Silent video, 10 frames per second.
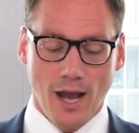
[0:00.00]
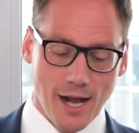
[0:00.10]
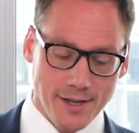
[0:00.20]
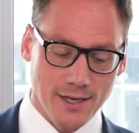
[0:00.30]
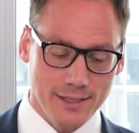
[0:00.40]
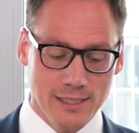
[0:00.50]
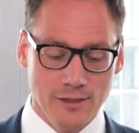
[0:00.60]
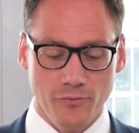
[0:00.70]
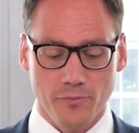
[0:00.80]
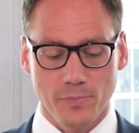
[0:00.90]

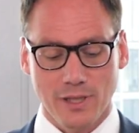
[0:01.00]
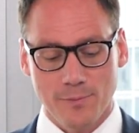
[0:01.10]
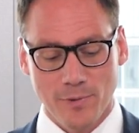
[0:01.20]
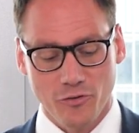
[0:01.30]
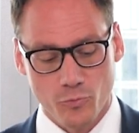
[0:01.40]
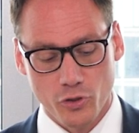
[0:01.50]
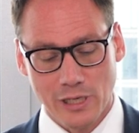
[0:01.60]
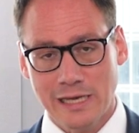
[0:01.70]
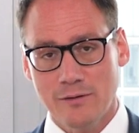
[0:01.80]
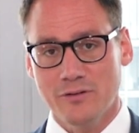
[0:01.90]
Alternativ geht man zum
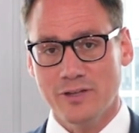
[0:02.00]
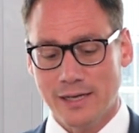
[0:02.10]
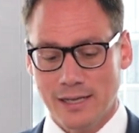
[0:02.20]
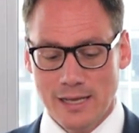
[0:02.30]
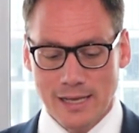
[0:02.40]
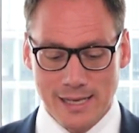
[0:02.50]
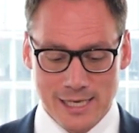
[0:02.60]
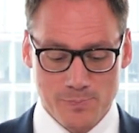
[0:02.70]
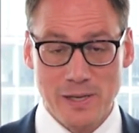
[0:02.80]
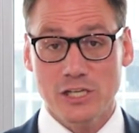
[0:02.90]
Notar und sagt,
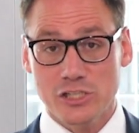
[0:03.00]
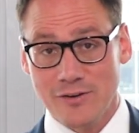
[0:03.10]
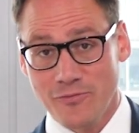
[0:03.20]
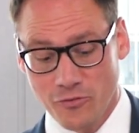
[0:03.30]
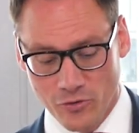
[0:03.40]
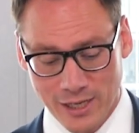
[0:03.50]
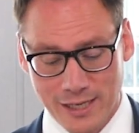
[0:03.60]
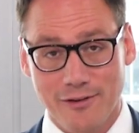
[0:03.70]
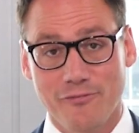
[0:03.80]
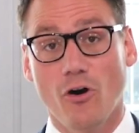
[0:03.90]
ich bin
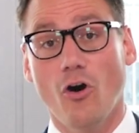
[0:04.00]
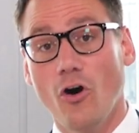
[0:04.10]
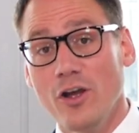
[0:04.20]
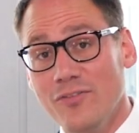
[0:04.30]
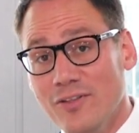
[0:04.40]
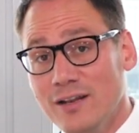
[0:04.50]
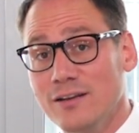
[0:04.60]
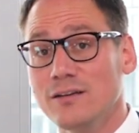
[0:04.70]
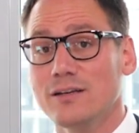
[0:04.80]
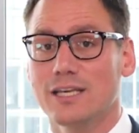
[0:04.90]
Geschäftsführer der
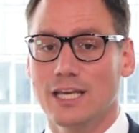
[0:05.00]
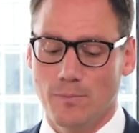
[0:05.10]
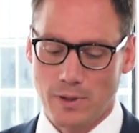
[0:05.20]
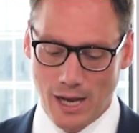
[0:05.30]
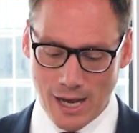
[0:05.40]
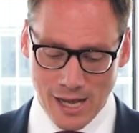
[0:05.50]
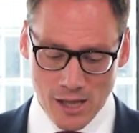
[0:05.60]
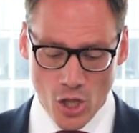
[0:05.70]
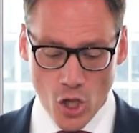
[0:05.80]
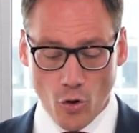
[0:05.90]
veräußernden
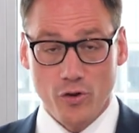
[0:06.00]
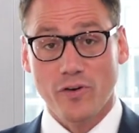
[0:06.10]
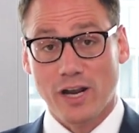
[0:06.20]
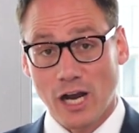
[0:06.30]
GmbH und ich